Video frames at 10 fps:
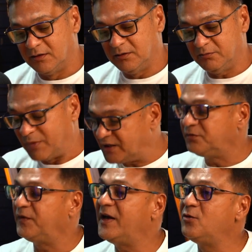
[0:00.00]
Mas
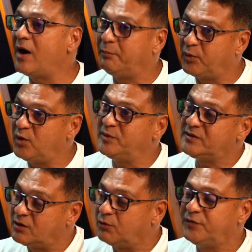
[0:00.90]
veio a
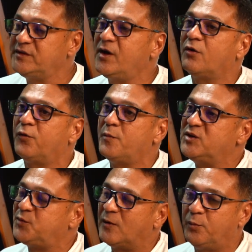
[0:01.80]
proibição oficial, que foi o
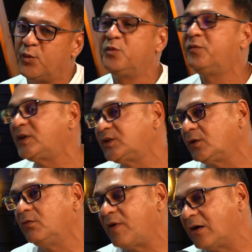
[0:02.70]
Ministério Público
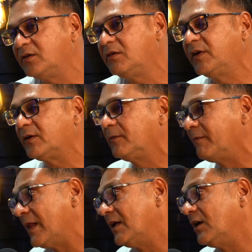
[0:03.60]
fechando vários eventos.
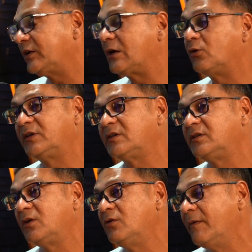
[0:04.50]
O que
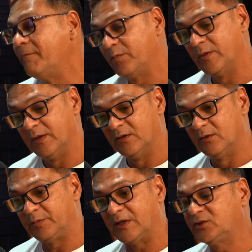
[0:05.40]
aconteceu?
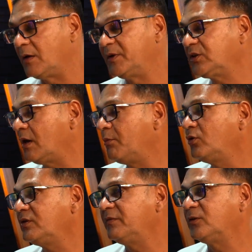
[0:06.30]
Praticamente acabou
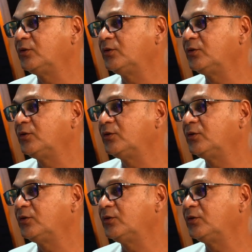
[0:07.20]
os eventos.